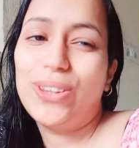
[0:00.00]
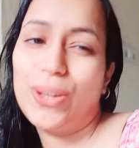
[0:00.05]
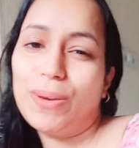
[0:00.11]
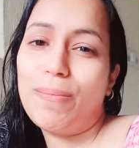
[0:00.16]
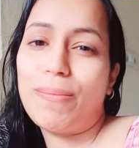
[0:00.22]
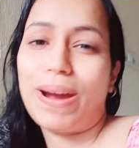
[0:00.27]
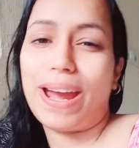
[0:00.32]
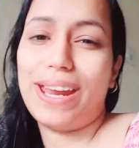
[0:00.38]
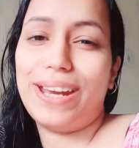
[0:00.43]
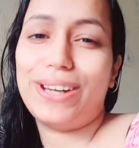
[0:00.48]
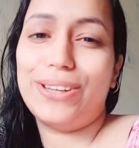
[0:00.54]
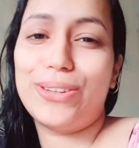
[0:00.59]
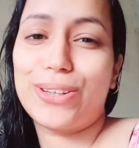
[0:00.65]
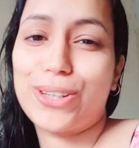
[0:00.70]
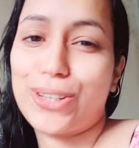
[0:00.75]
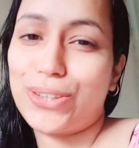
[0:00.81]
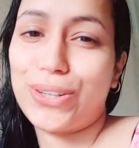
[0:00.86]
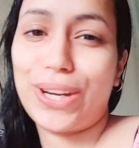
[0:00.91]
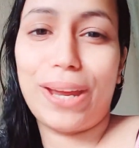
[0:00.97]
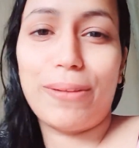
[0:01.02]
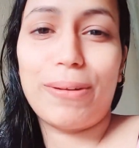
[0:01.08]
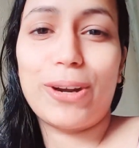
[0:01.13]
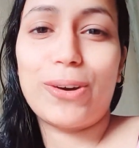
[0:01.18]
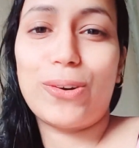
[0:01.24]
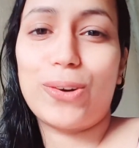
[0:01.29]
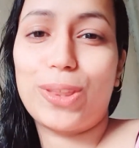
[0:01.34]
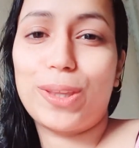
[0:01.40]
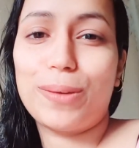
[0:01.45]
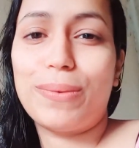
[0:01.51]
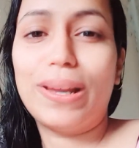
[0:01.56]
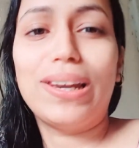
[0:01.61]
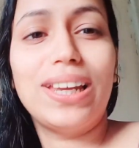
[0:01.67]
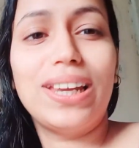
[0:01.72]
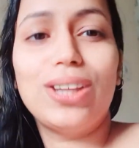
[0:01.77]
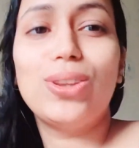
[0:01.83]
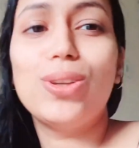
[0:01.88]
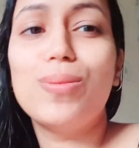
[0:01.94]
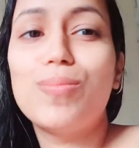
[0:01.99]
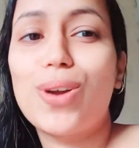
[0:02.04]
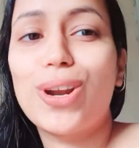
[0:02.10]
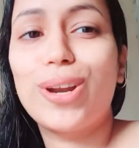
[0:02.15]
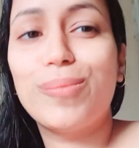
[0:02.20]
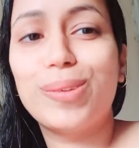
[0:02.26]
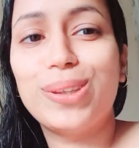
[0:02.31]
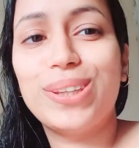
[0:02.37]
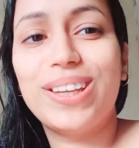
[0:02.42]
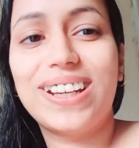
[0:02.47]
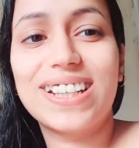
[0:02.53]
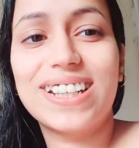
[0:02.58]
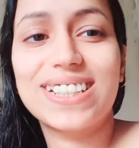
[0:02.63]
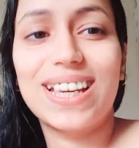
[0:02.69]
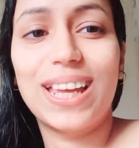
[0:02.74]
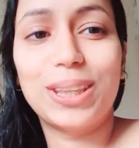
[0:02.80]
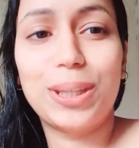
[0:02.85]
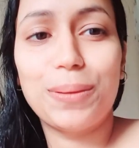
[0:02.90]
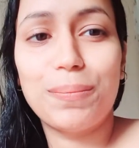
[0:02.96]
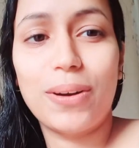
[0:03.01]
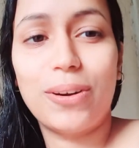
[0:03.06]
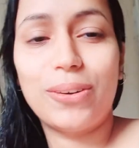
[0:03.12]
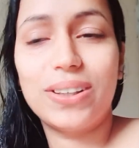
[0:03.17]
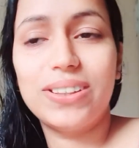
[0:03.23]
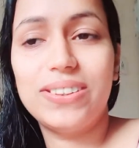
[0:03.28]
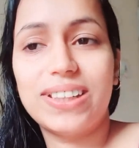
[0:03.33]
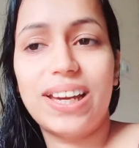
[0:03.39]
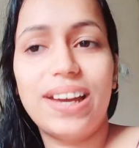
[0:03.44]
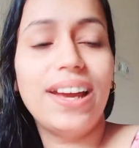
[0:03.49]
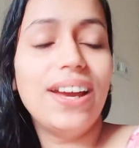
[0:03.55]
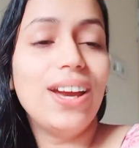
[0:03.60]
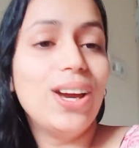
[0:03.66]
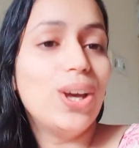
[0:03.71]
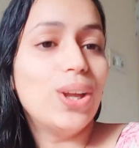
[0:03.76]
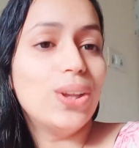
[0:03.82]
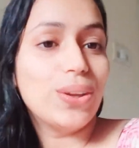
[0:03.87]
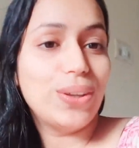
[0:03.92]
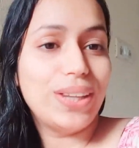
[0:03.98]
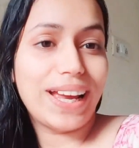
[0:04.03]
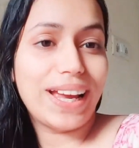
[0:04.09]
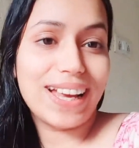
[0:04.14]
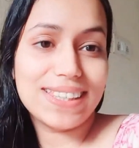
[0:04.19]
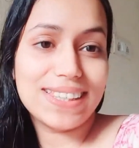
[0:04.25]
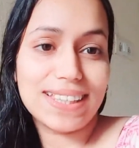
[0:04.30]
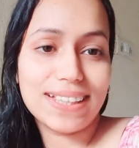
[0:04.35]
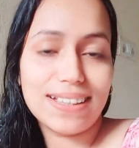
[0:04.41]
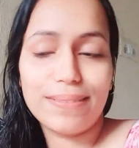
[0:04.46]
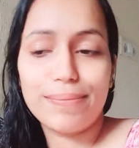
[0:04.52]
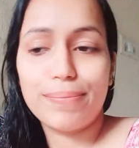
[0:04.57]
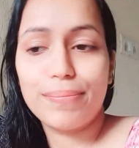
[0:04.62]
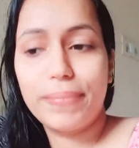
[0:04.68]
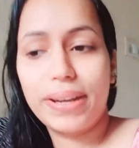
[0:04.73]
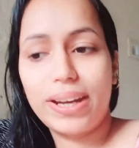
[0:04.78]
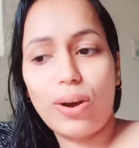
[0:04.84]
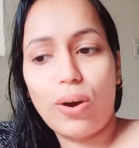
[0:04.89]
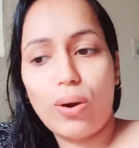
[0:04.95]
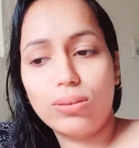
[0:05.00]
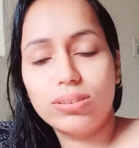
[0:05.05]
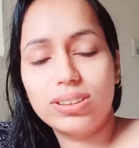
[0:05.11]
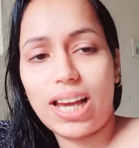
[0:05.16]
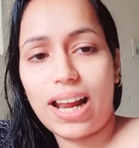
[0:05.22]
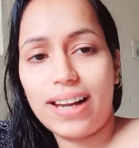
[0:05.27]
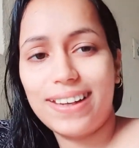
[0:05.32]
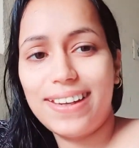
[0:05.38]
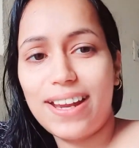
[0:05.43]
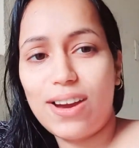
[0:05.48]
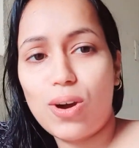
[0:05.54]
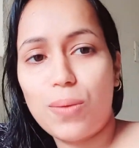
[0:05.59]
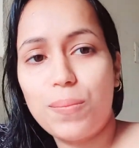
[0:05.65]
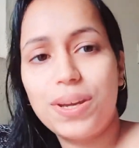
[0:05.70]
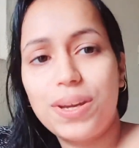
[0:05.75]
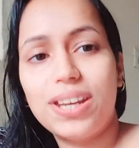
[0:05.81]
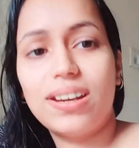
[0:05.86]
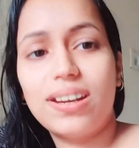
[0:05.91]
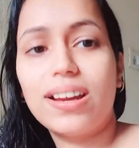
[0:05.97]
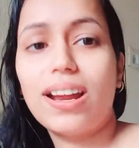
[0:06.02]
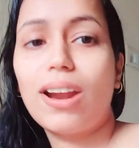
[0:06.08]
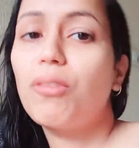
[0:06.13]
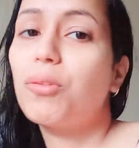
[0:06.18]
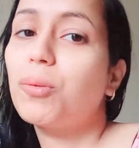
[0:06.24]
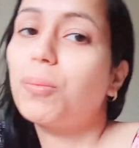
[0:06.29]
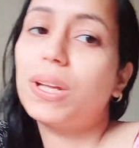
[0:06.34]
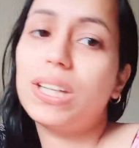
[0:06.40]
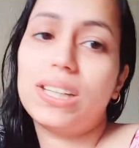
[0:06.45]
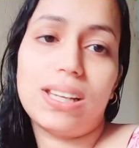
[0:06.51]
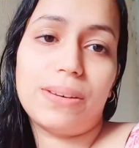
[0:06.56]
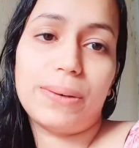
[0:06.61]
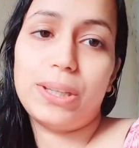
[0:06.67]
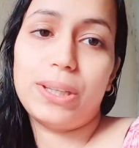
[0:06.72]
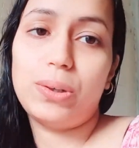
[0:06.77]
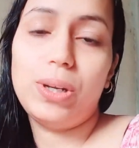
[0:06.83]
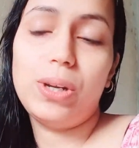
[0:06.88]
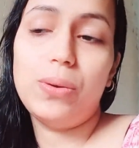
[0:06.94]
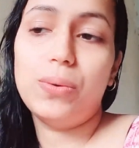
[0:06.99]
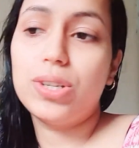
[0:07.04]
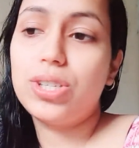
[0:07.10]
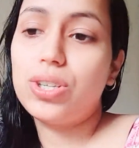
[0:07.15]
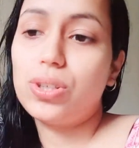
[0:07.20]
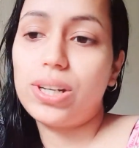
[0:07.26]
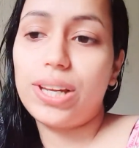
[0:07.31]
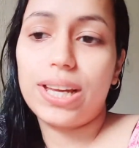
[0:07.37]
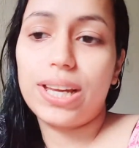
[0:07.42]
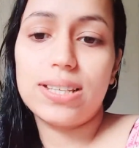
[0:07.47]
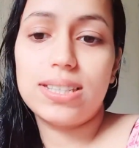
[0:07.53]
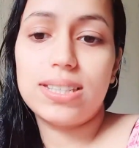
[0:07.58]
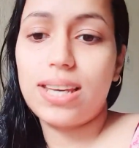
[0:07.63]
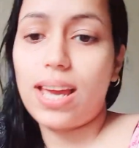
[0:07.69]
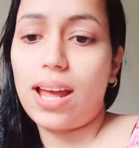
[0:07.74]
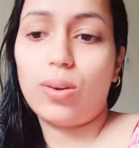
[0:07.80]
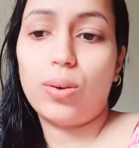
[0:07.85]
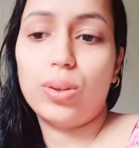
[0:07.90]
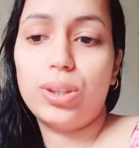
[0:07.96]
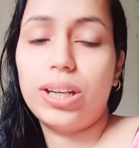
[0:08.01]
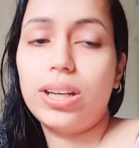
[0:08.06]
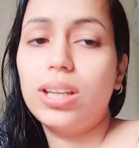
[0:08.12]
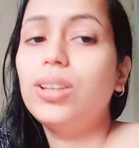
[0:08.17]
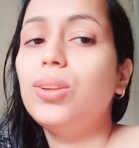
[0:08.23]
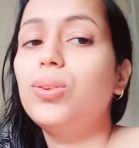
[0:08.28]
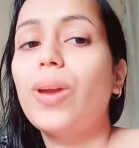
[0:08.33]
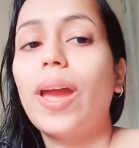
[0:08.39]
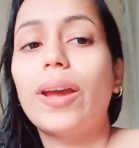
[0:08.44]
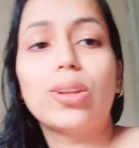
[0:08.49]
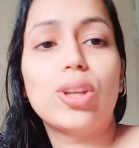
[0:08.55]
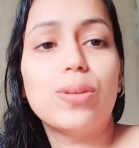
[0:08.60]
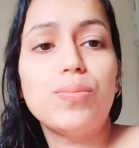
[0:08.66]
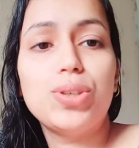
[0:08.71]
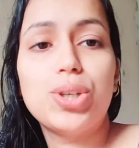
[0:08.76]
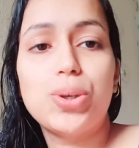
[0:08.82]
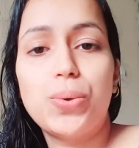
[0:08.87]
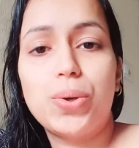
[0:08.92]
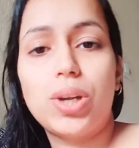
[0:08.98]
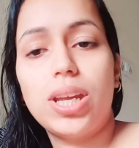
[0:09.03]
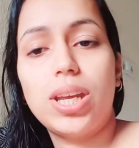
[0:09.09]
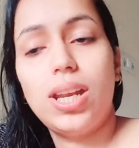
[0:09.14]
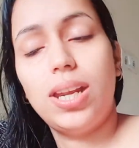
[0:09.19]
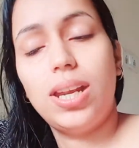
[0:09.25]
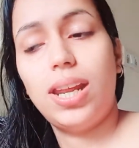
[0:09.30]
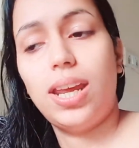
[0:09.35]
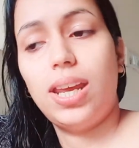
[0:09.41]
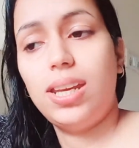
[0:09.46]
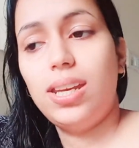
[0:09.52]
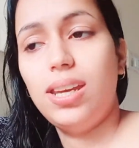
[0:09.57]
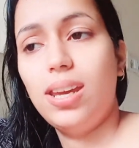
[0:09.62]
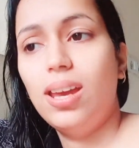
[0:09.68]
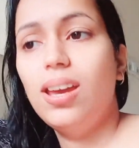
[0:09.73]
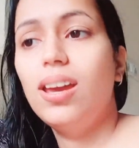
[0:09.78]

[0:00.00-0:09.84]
তবে মায়ের দর্শন একবার করতে পারলে কিন্তু মনের মধ্যে একটা শান্তি পাওয়া যায় তো দেখা যাক মানে জানি না হবে কি না কারণ তোমার দাদাই তো ডিউটি চলে গেছে আর ওদের কিন্তু একদম ছুটি নেই